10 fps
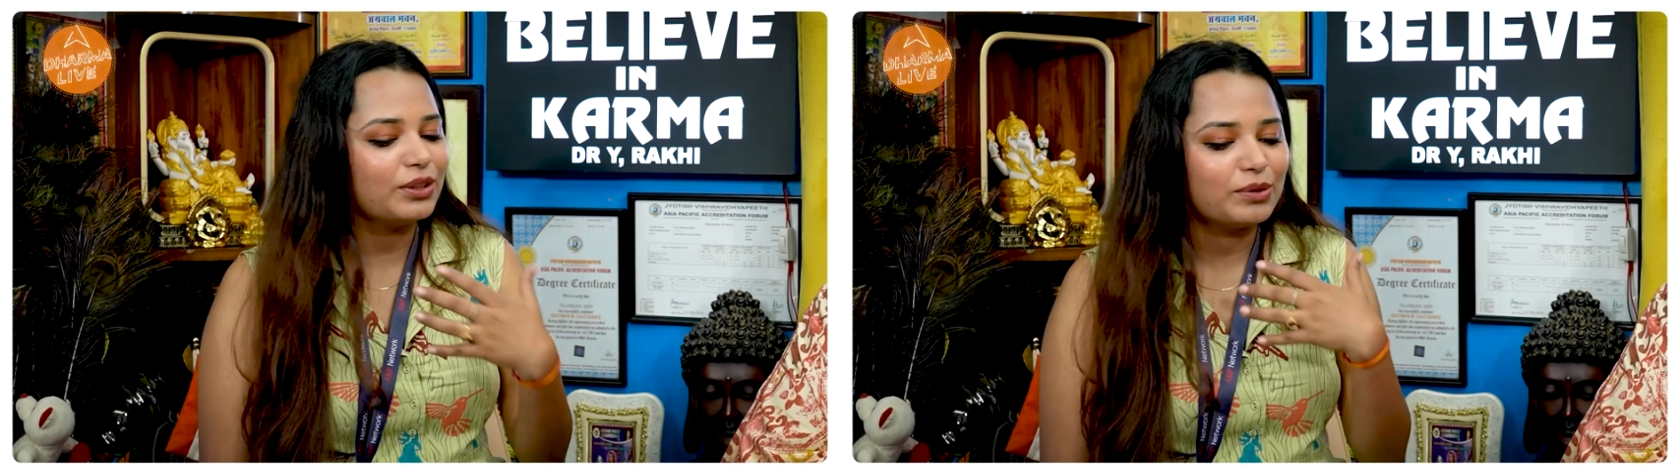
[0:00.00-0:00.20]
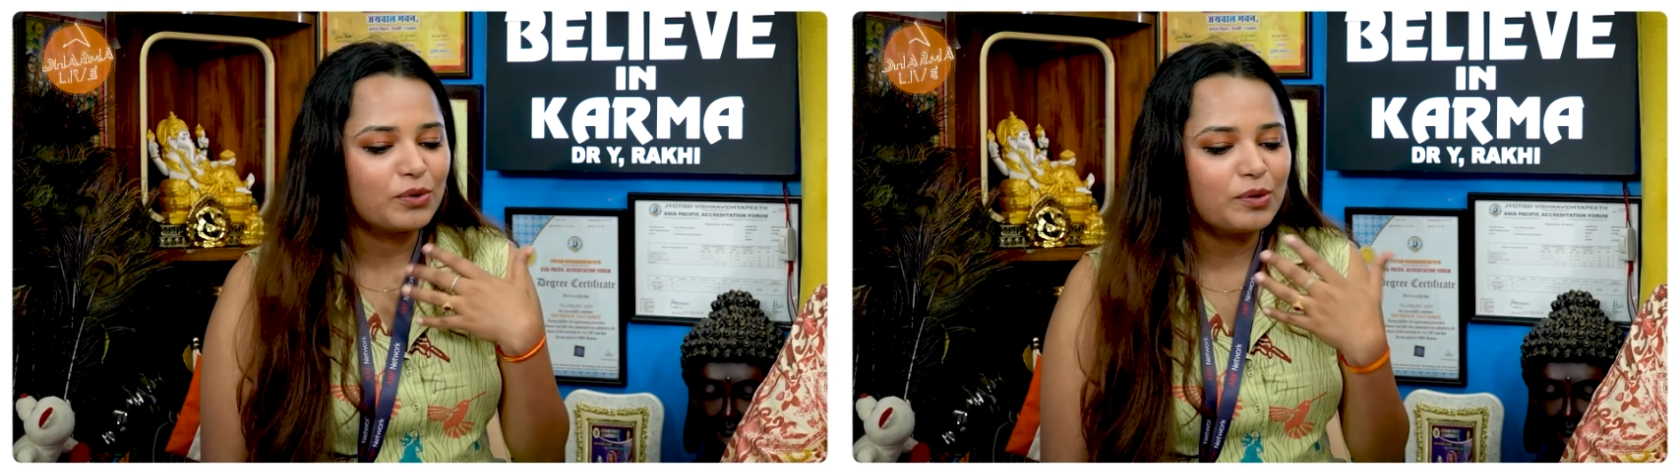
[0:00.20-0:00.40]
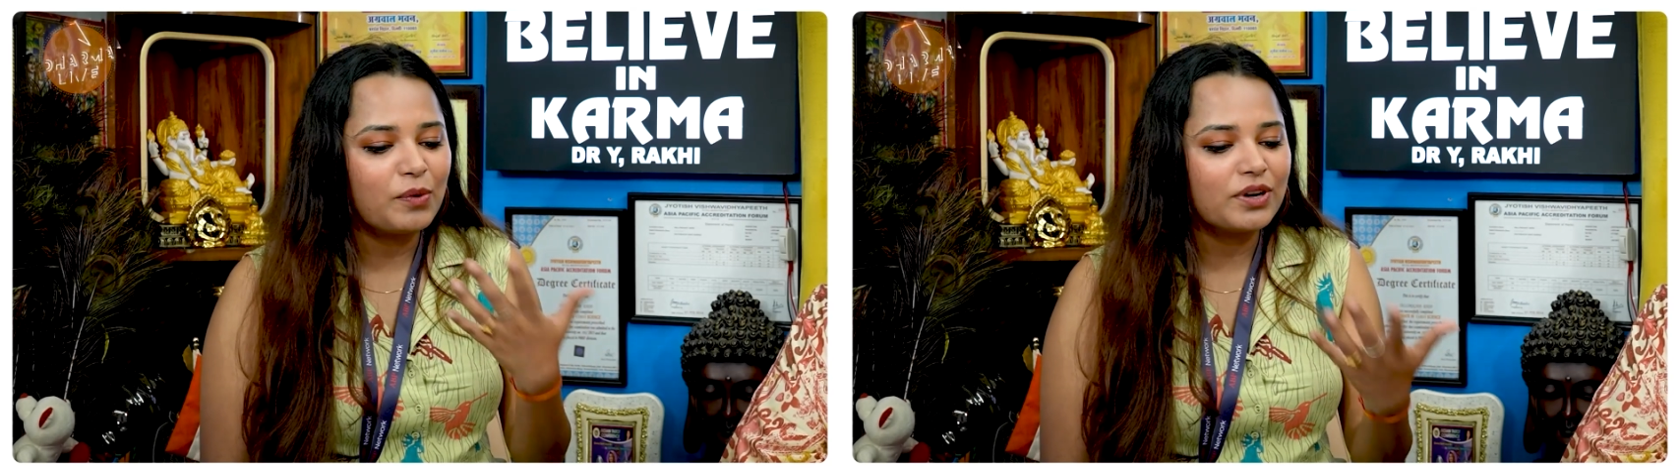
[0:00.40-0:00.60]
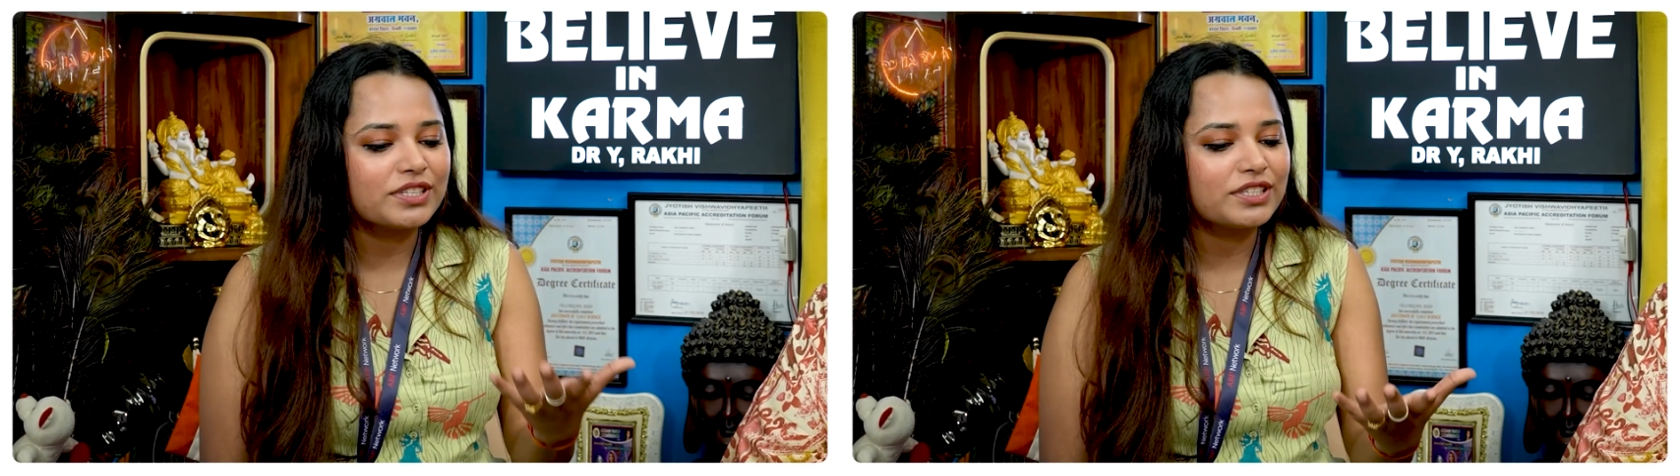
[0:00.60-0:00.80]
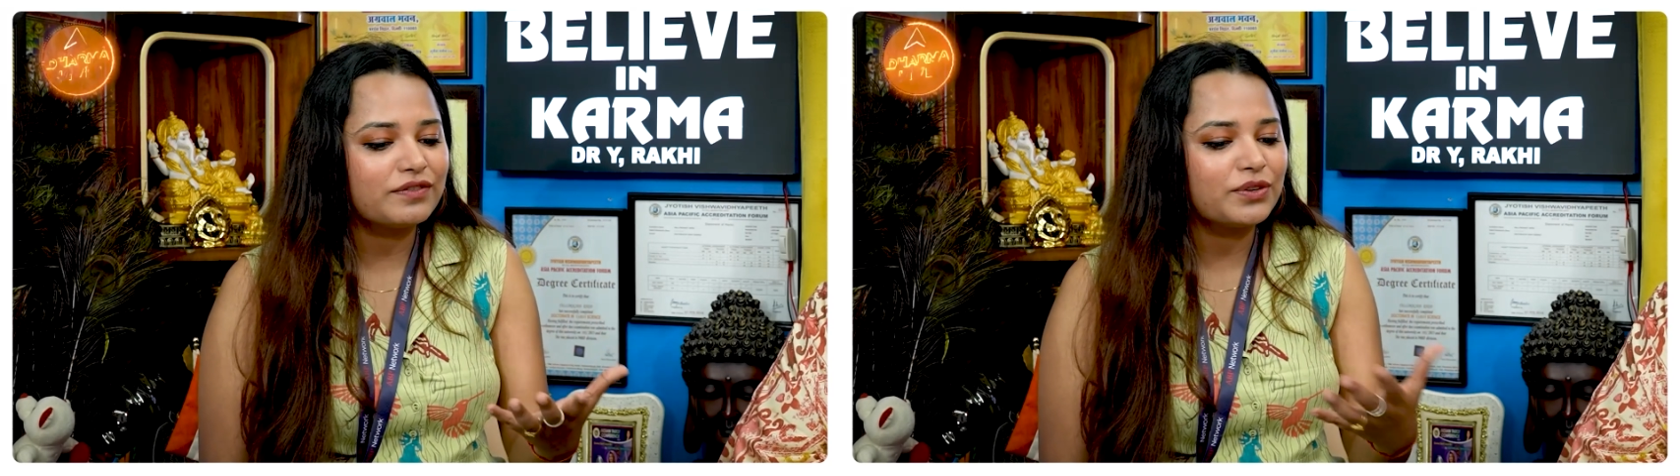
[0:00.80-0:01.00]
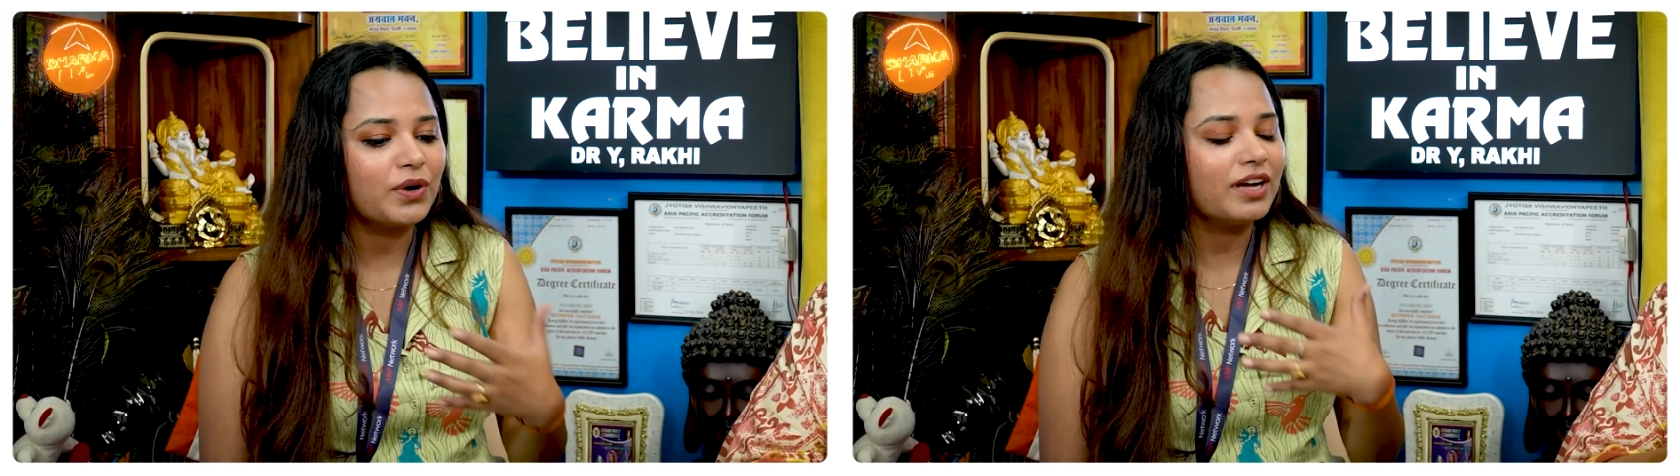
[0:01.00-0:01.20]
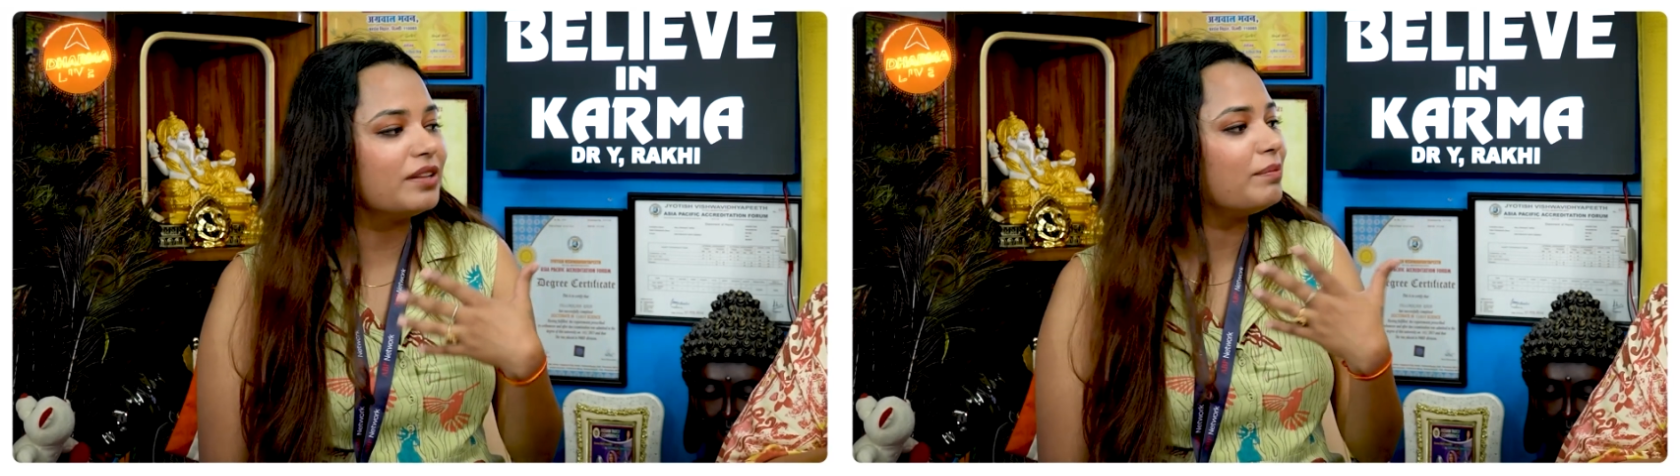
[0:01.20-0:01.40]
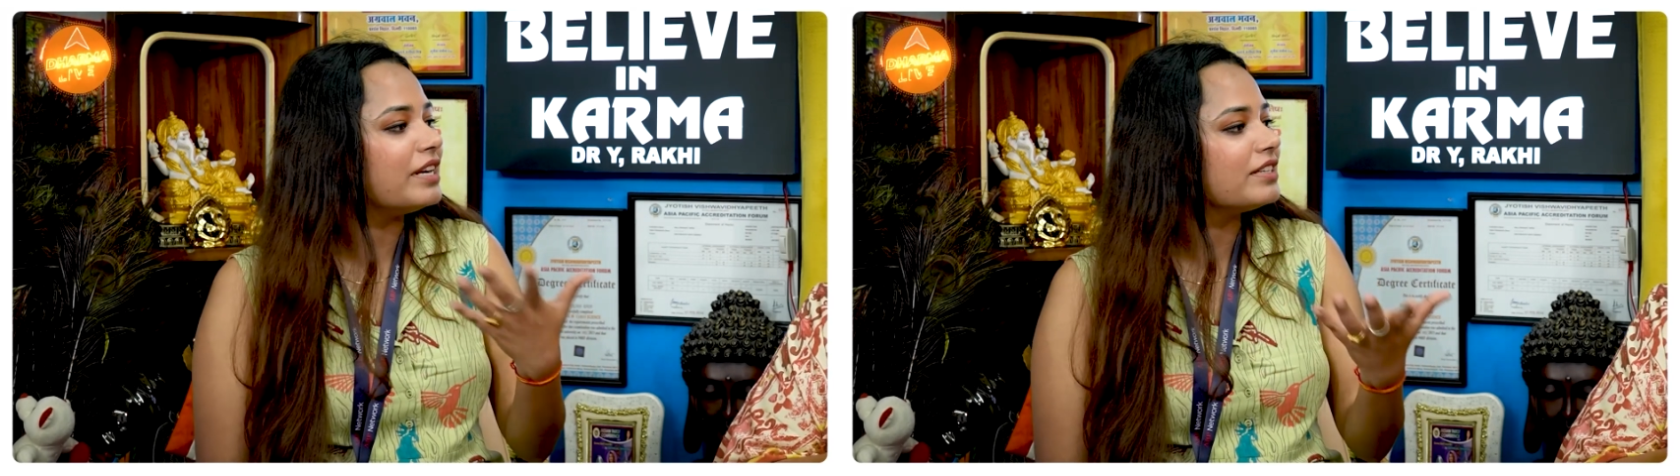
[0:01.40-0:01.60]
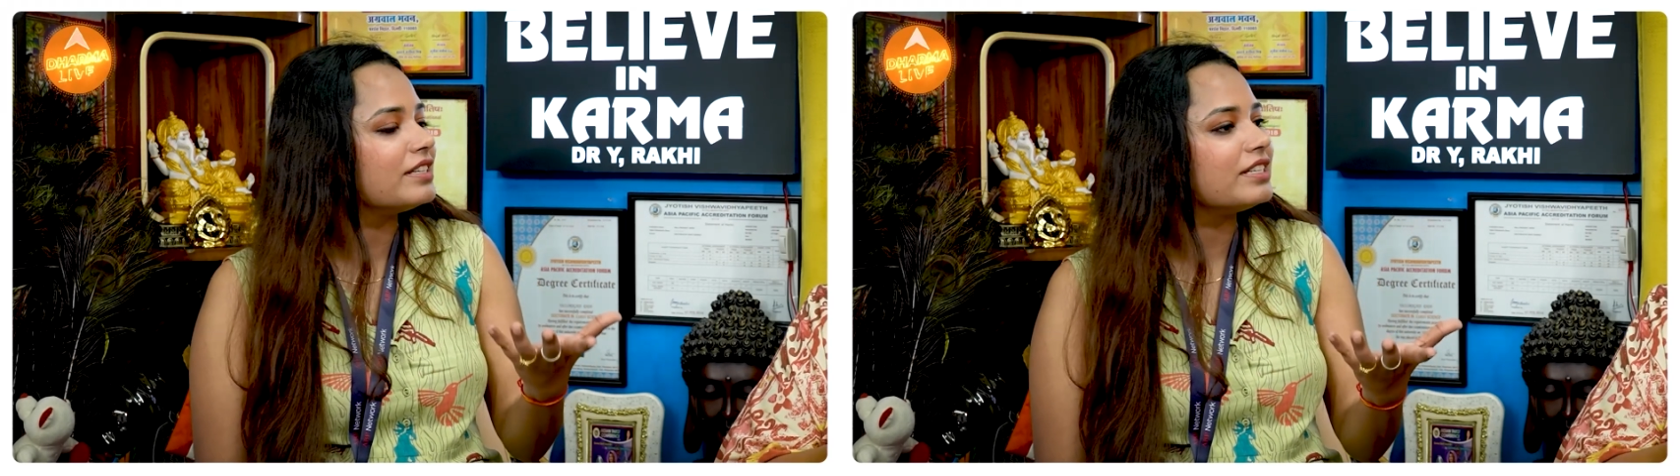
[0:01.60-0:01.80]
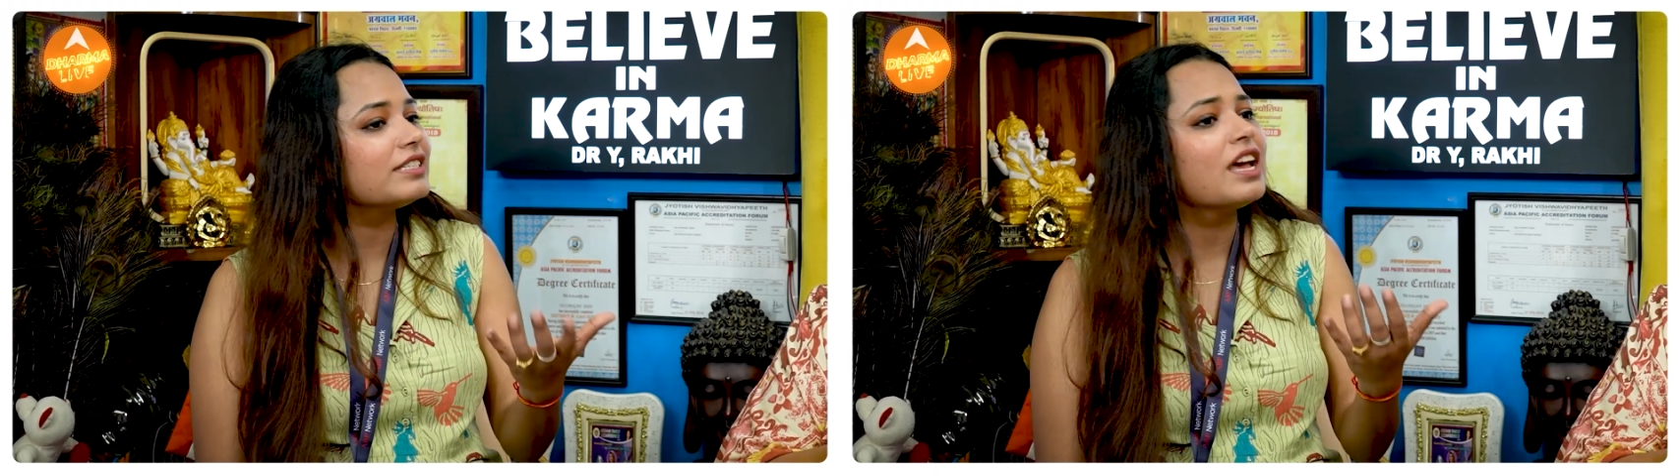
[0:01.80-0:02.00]
द मोर पॉजिटिव यू आर द बेटर
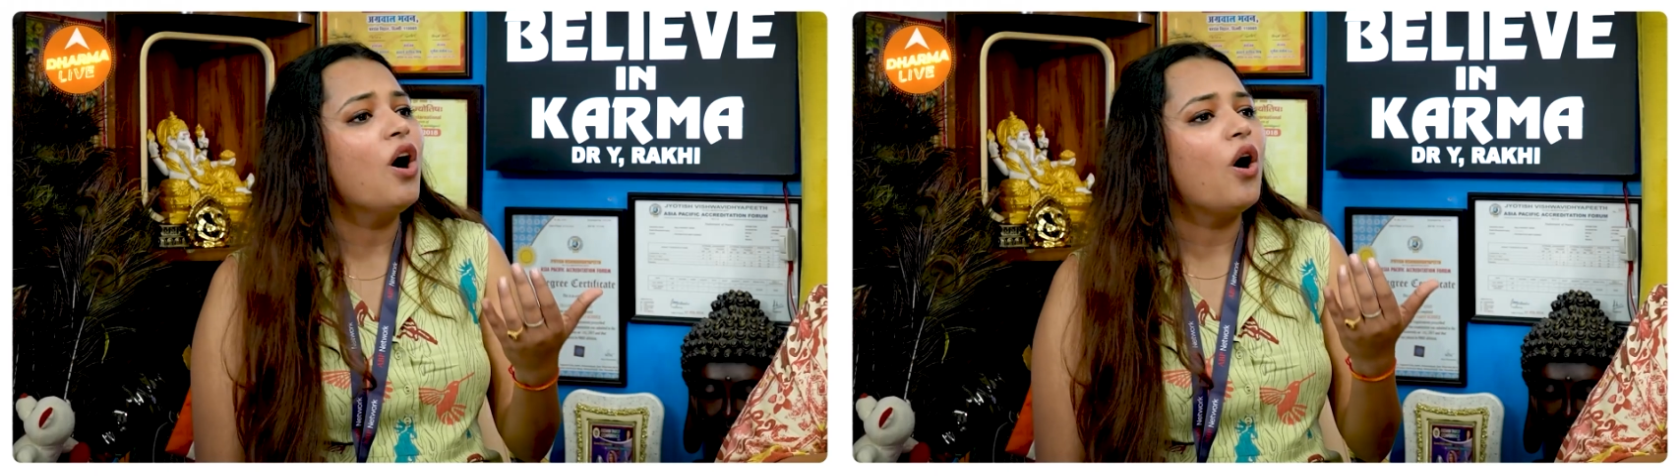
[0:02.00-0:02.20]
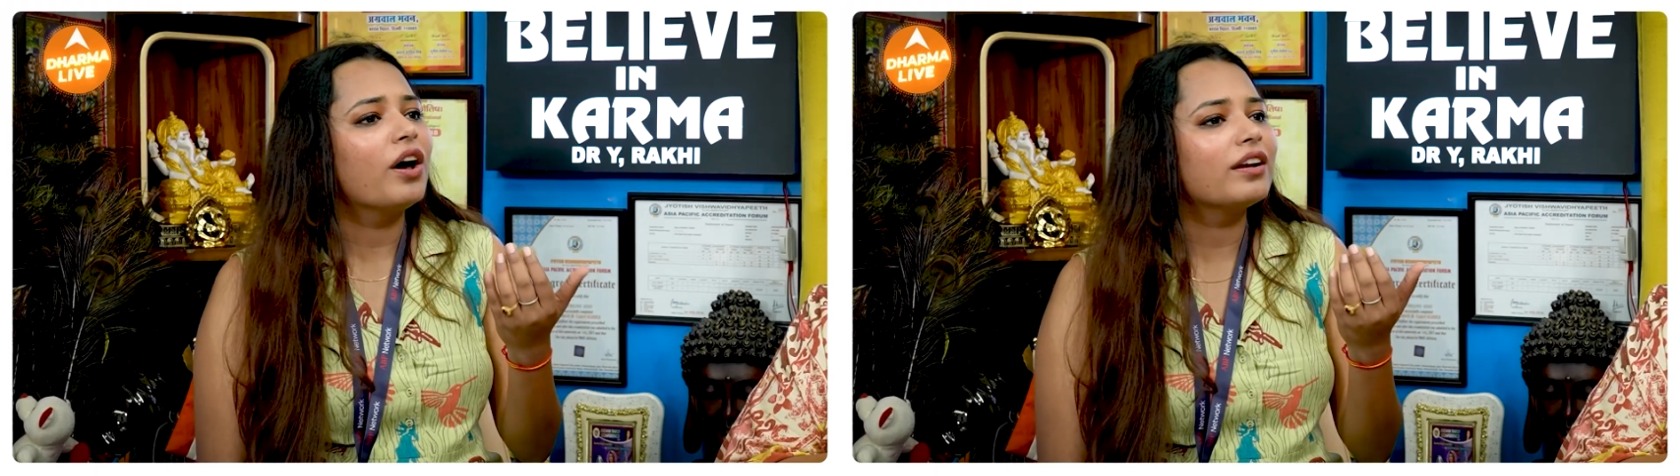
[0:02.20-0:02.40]
इट इज़ और